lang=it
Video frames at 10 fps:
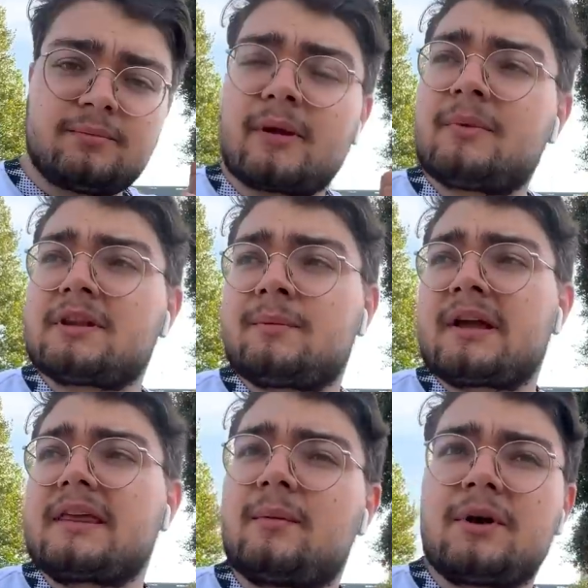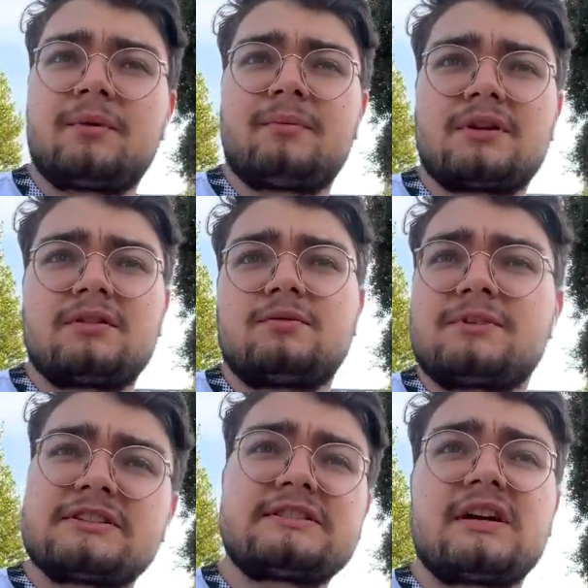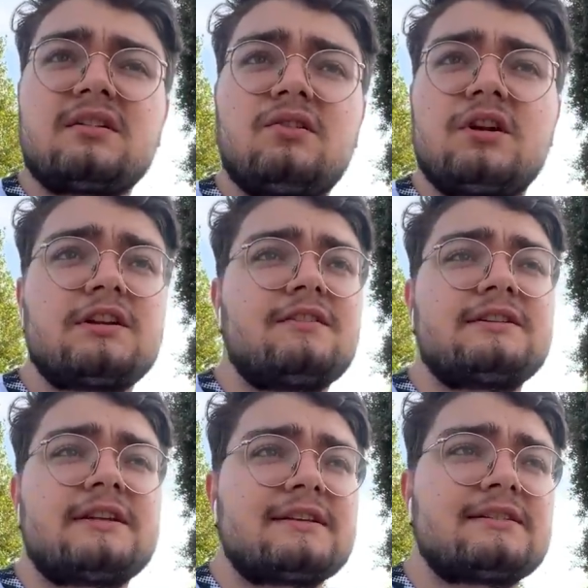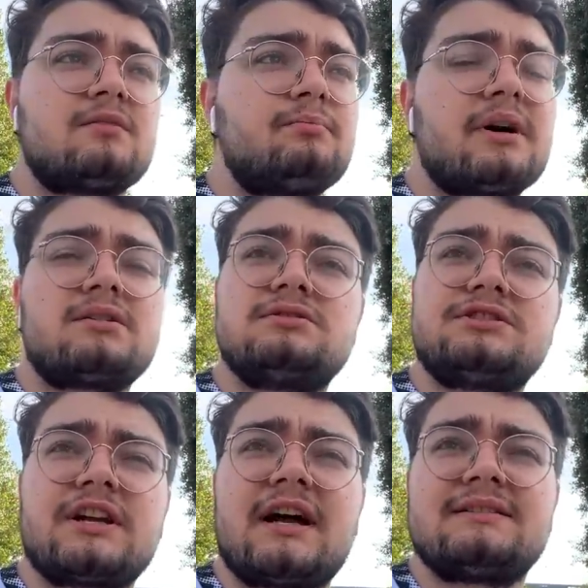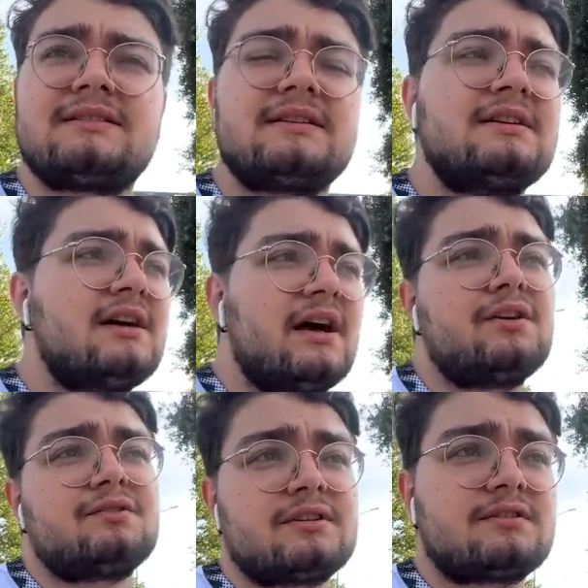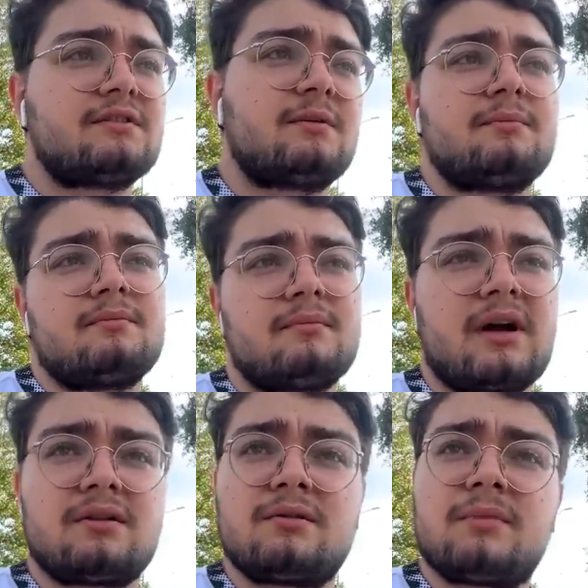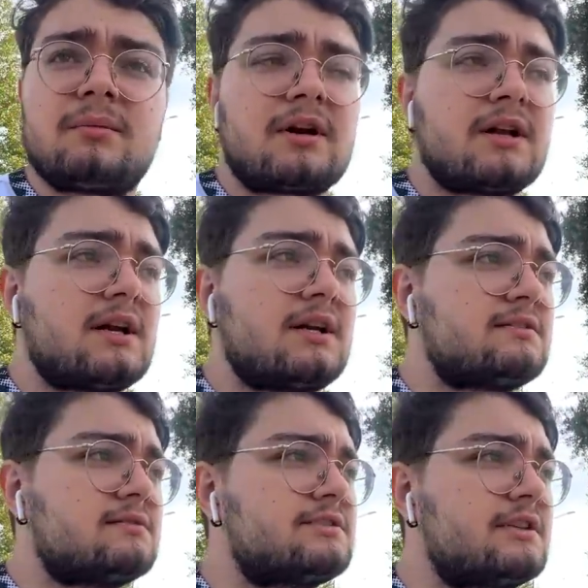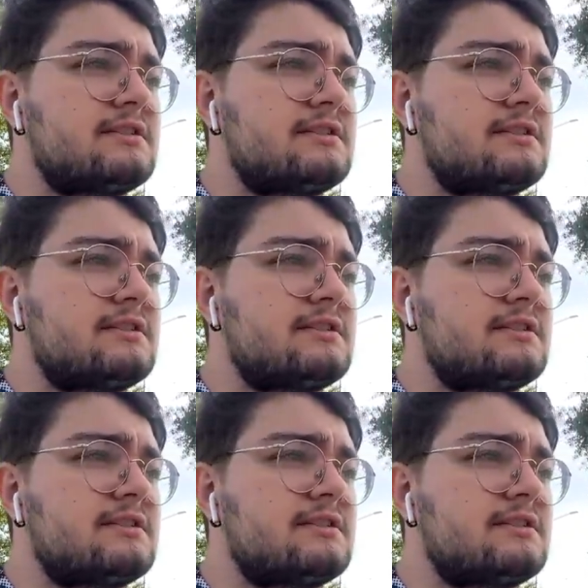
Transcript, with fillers: Mia madre mi ha chiamato e mi ha detto ma c'è sta un davanti a casa con un pacco gigante e io ho detto ma non mi pare il caso, cioè